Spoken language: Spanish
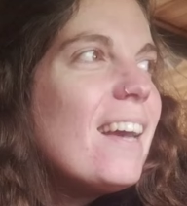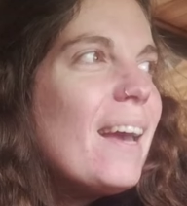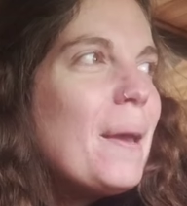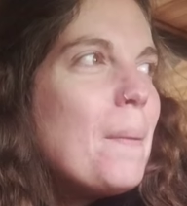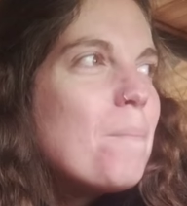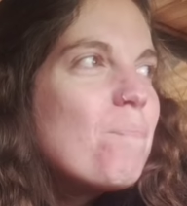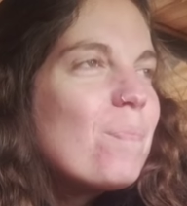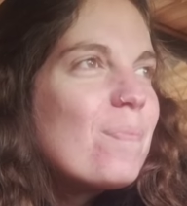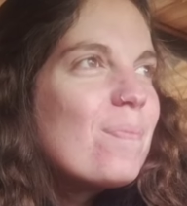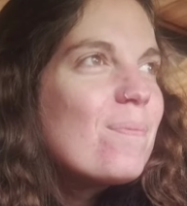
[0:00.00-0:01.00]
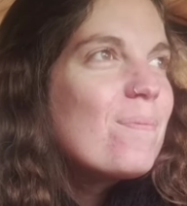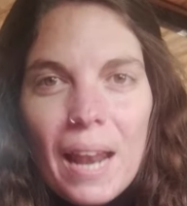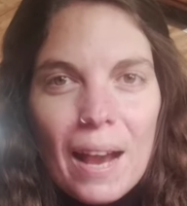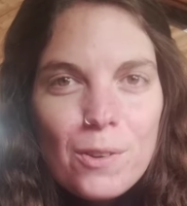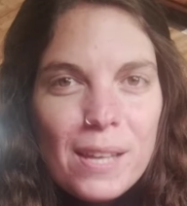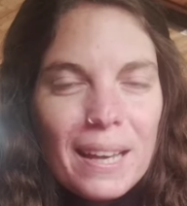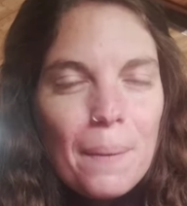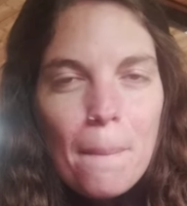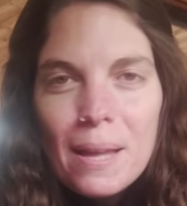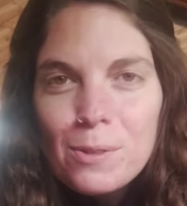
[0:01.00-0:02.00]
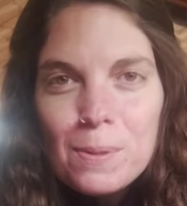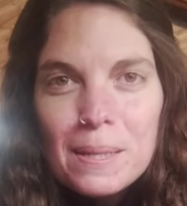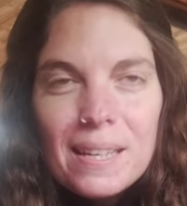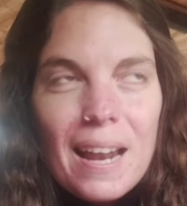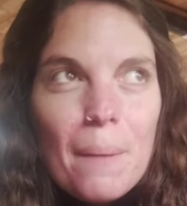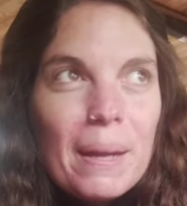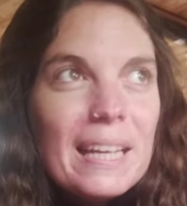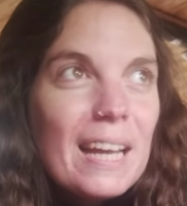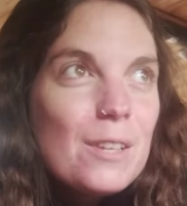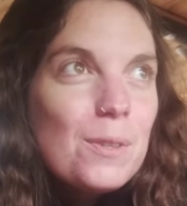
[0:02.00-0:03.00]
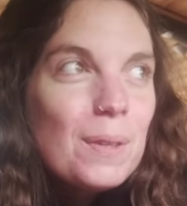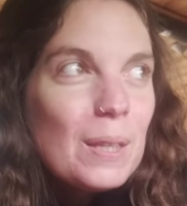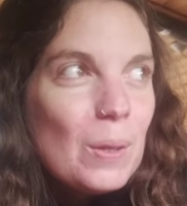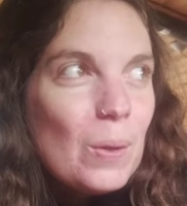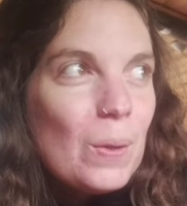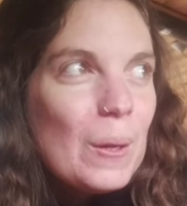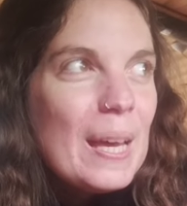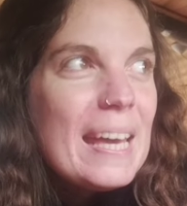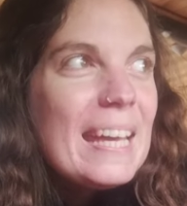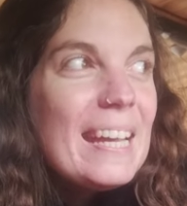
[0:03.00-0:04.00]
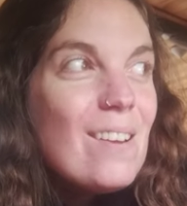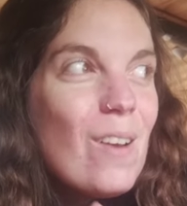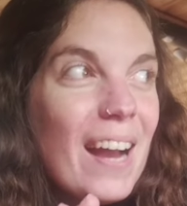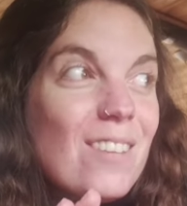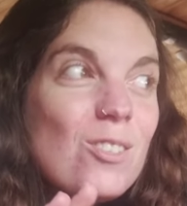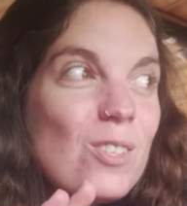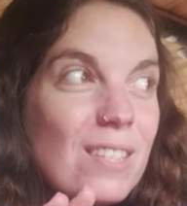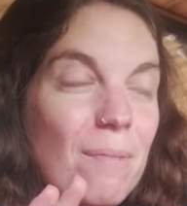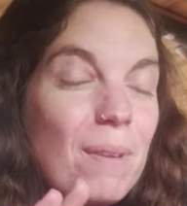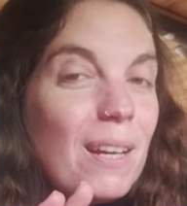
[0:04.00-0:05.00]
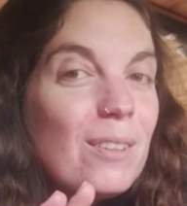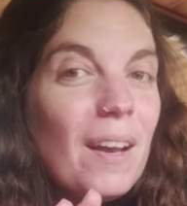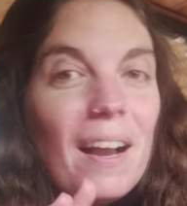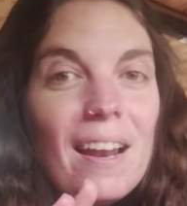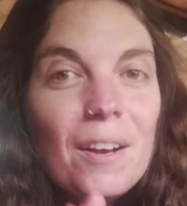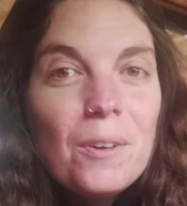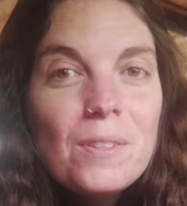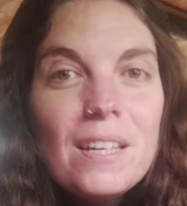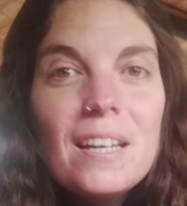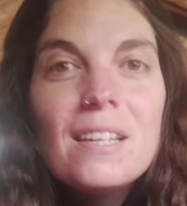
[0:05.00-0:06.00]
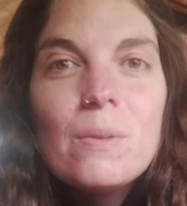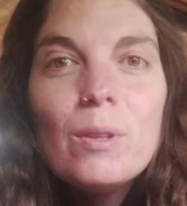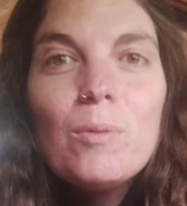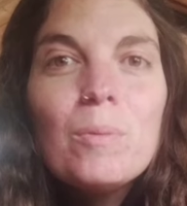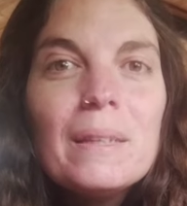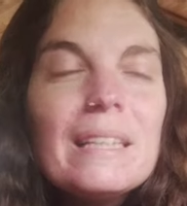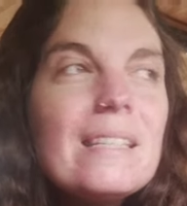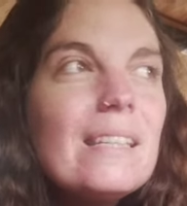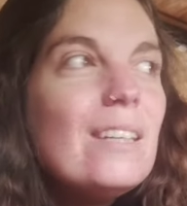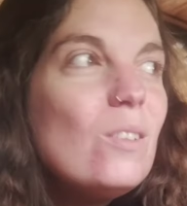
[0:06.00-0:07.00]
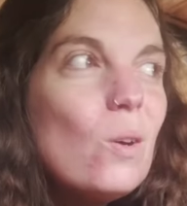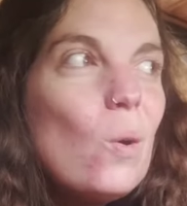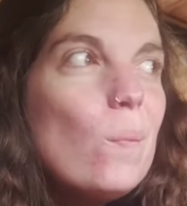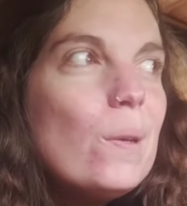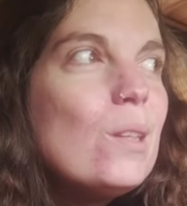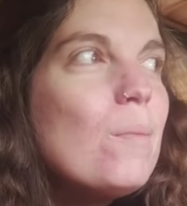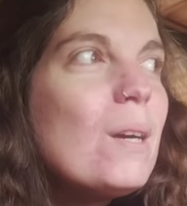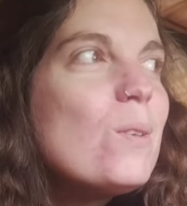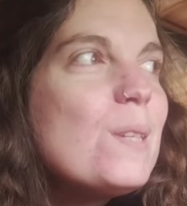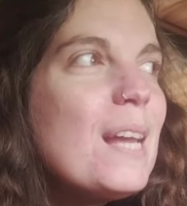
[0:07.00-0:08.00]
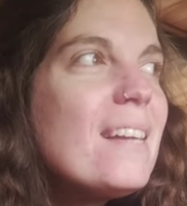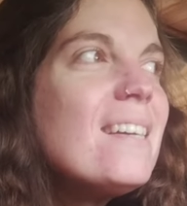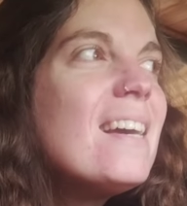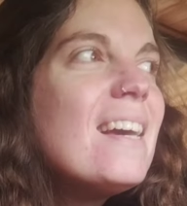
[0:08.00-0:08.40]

Em, una de las cosas que más suceden a la mañana, sobre todo, y lo engancho siempre que estoy acá en la cocina, cebándome un matecito o poniéndome a cocinar,